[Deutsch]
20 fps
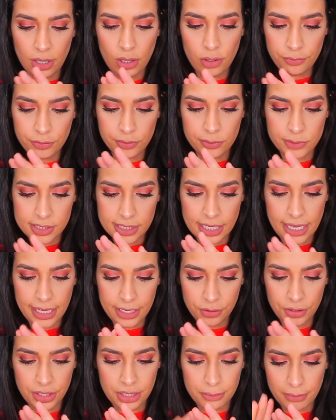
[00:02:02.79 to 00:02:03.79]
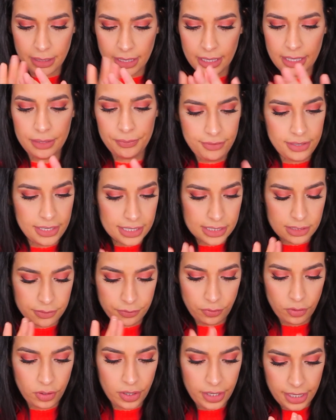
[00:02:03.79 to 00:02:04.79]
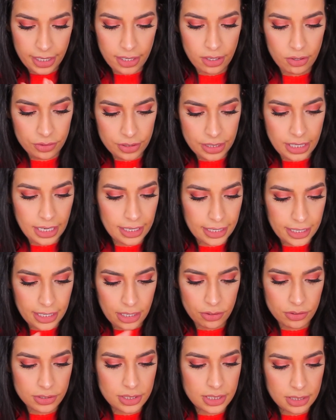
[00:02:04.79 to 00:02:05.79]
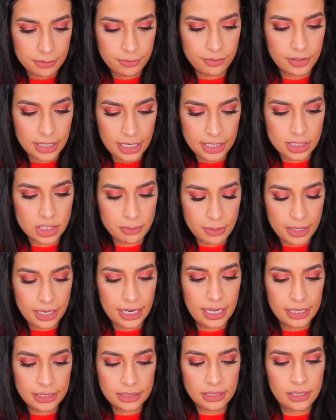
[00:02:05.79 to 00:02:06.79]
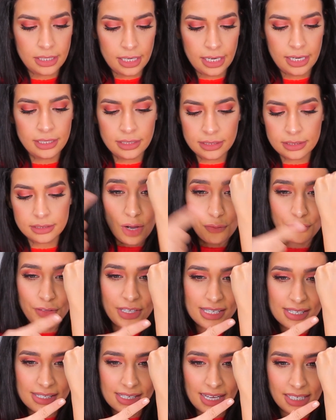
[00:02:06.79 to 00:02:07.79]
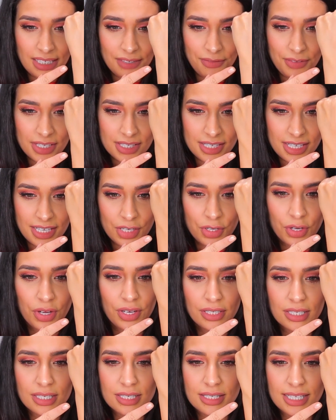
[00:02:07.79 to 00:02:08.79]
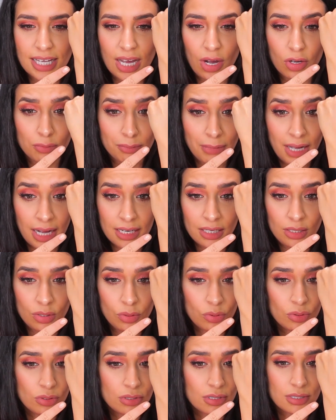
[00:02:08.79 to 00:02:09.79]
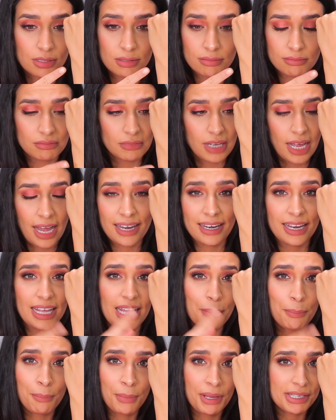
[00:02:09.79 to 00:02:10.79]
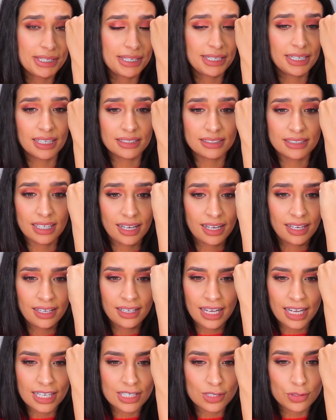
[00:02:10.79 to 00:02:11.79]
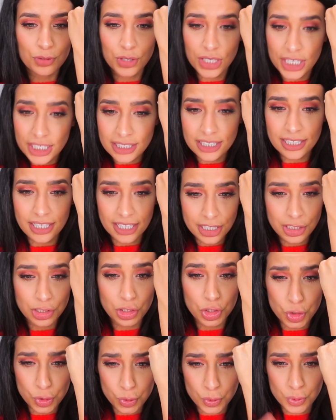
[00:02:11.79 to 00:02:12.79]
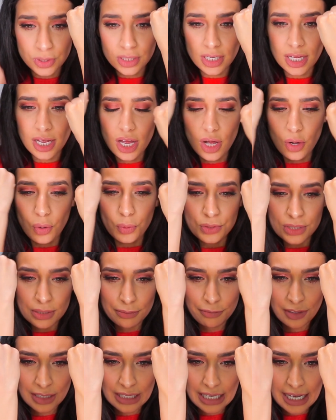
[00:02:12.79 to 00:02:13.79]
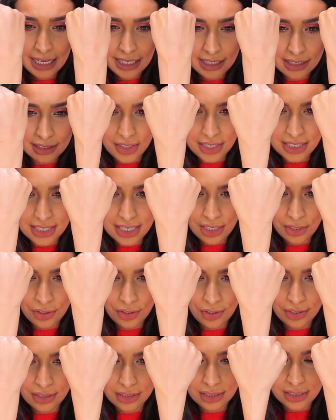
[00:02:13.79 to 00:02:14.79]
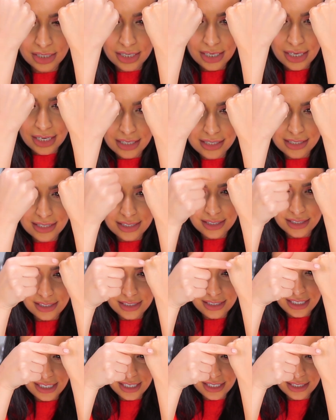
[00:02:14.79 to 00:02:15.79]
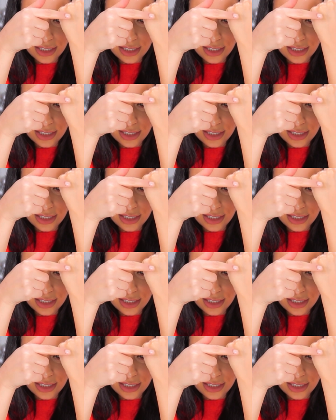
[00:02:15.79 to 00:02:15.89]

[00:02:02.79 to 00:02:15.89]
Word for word: auf und zeige euch mal, wie das vorher und nachher aussieht im Vergleich zu meiner anderen Hand. Auf dieser Seite, wie ihr sehen könnt, ist die Haut makellos. Ein ebenmäßiger Teint, also richtig, richtig schön. Und im Vergleich, wie ihr sehen könnt, die